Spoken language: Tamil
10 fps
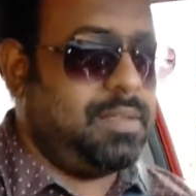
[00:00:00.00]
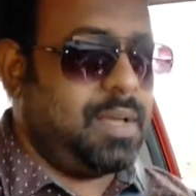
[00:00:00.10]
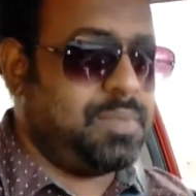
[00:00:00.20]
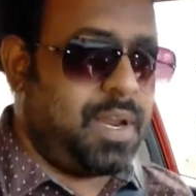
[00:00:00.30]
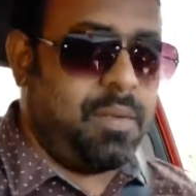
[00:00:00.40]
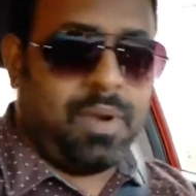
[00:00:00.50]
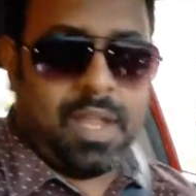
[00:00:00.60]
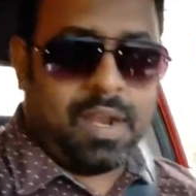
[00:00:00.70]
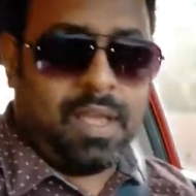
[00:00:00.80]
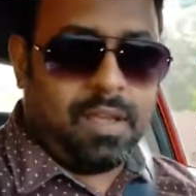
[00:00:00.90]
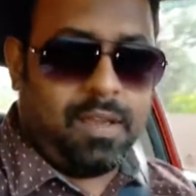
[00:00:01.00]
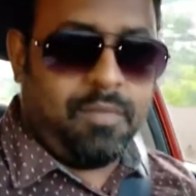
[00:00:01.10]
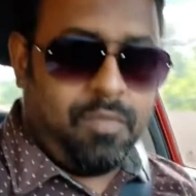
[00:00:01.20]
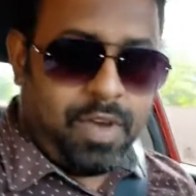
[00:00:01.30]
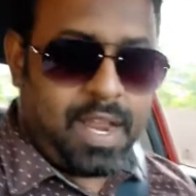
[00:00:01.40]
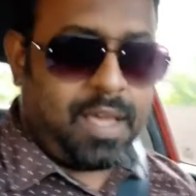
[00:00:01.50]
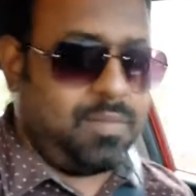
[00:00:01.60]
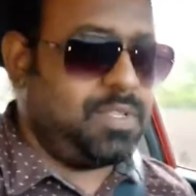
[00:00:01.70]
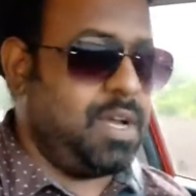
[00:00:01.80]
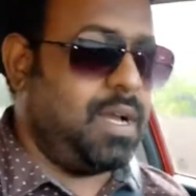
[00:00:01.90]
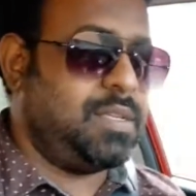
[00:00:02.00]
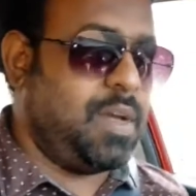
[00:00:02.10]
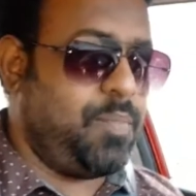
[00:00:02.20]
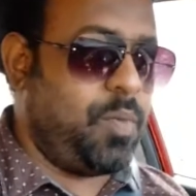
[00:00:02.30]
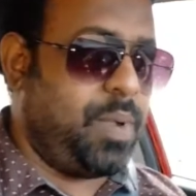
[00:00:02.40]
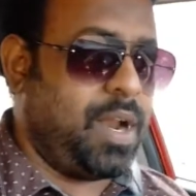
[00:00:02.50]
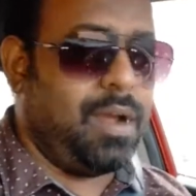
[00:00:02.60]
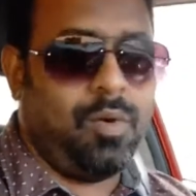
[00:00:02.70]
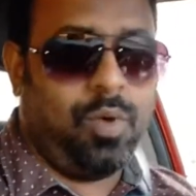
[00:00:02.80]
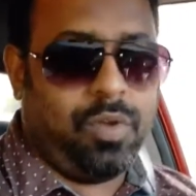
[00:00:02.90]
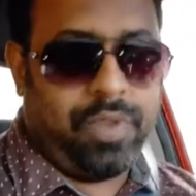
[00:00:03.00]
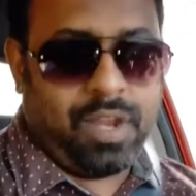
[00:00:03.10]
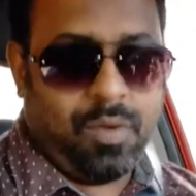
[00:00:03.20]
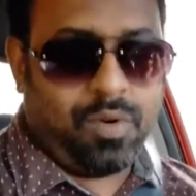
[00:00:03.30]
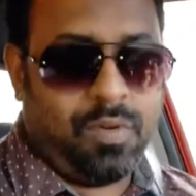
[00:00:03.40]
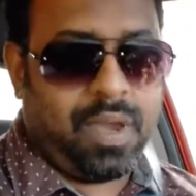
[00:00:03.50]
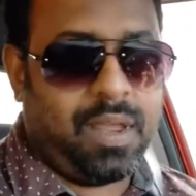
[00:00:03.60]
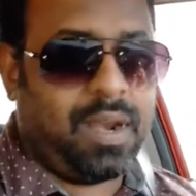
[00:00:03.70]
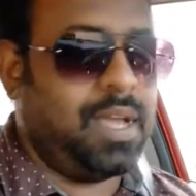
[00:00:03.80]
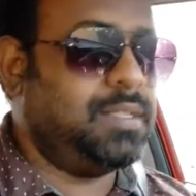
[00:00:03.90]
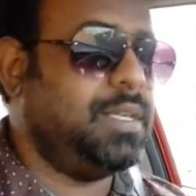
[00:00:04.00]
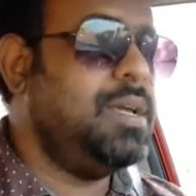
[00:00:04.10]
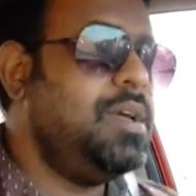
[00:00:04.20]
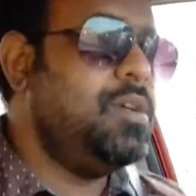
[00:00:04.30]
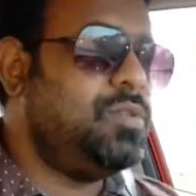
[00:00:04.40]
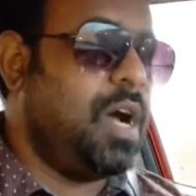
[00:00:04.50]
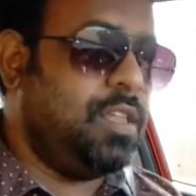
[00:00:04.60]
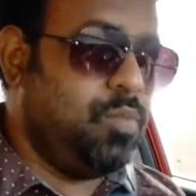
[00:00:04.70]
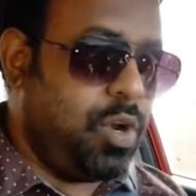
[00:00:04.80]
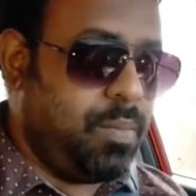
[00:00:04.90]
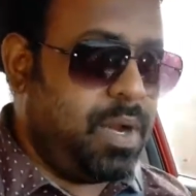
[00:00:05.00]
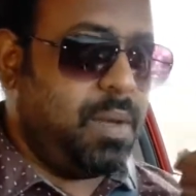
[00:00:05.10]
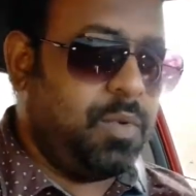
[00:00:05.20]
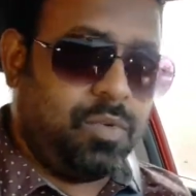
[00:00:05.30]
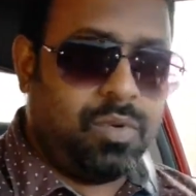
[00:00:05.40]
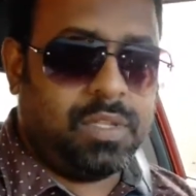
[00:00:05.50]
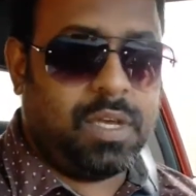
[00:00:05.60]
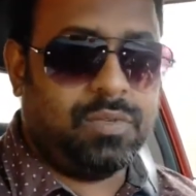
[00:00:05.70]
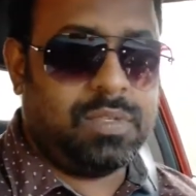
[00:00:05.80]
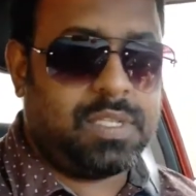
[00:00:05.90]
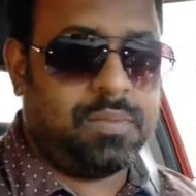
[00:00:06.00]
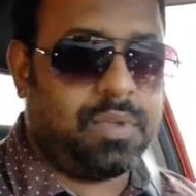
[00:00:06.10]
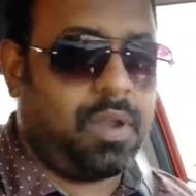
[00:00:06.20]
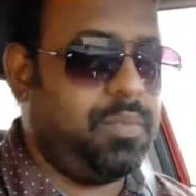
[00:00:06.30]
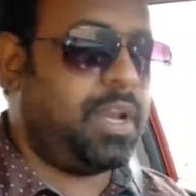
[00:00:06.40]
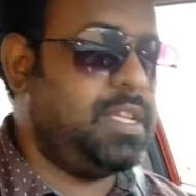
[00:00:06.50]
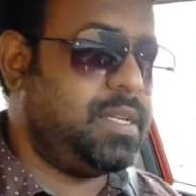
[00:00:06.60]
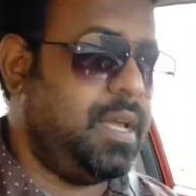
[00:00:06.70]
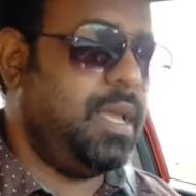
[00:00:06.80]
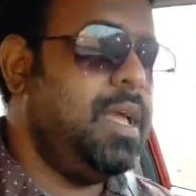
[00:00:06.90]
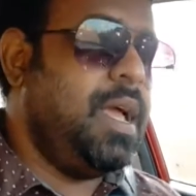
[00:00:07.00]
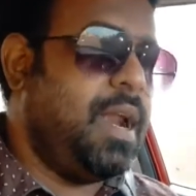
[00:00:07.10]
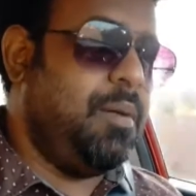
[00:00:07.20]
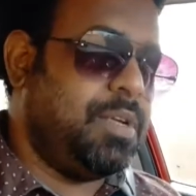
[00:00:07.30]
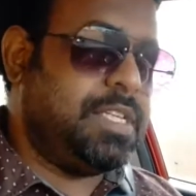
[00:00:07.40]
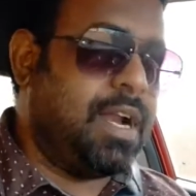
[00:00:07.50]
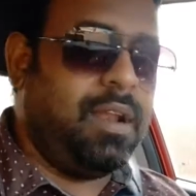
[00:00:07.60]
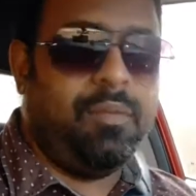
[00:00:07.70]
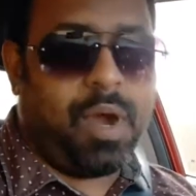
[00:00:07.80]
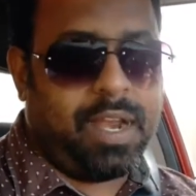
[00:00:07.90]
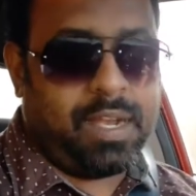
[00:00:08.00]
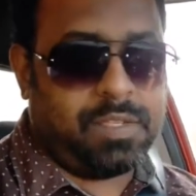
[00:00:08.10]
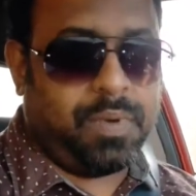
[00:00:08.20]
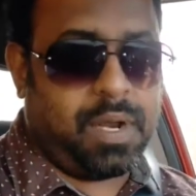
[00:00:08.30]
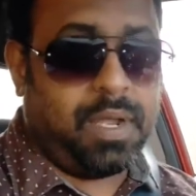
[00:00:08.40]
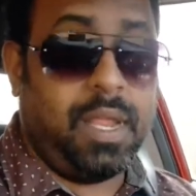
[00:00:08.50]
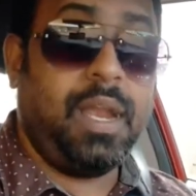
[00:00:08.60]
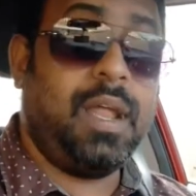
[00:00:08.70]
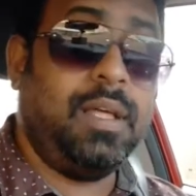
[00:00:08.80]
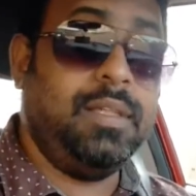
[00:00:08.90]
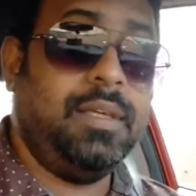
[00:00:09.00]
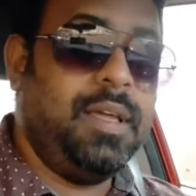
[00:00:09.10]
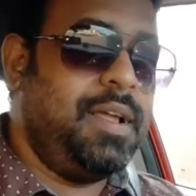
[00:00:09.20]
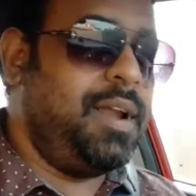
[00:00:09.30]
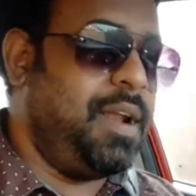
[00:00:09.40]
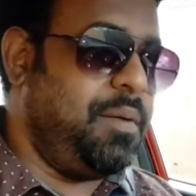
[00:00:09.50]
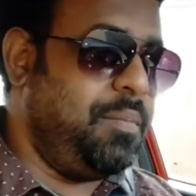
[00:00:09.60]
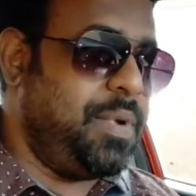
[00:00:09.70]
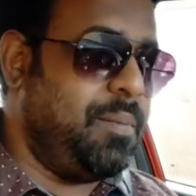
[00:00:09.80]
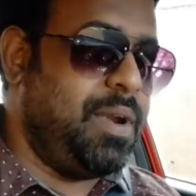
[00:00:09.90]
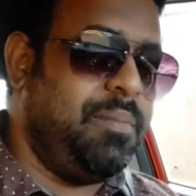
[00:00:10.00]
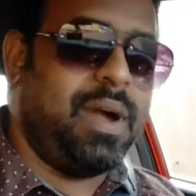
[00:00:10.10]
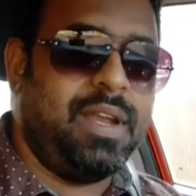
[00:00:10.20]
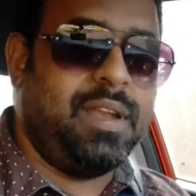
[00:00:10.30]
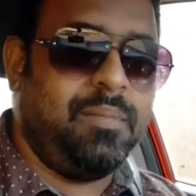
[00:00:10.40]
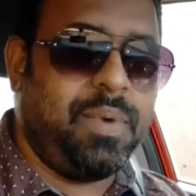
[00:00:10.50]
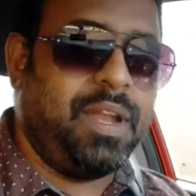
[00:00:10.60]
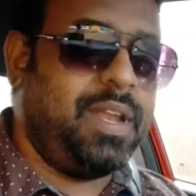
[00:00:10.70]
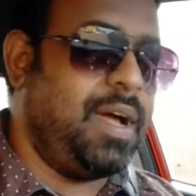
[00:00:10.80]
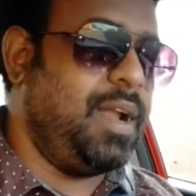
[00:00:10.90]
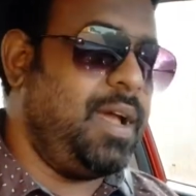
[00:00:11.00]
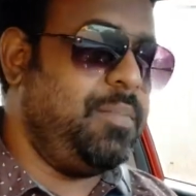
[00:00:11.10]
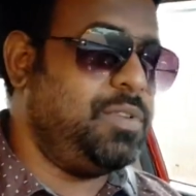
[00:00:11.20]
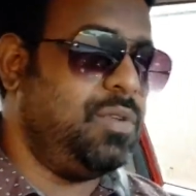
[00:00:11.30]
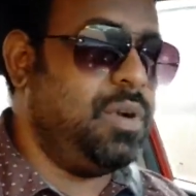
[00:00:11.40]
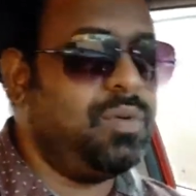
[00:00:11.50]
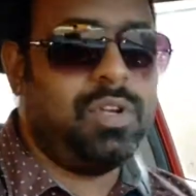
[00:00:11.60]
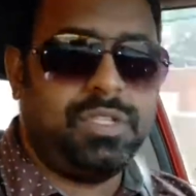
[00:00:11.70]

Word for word: சப்ஸ்கிரைப்லாம் எல்லாம் வர ஆரம்பித்தாங்க சப்போர்ட் பண்ணாங்க ஒரு வீடியோ ஒன்று வைரல் ஆச்சு ஸோ அது மூலமாக நமக்கும் ஒரு தௌசண்ட் சப்ஸ்கிரைபர் ரீச் ஆகி நம்ம சேனலையும் மானிட்டைஸ் பண்ணுறாங்க என்னடா அது நம் நம்மளையும் மானிட்டேட் பண்ணிட்டாங்களே அப்படின்னு சொல்லிட்டு ஒரு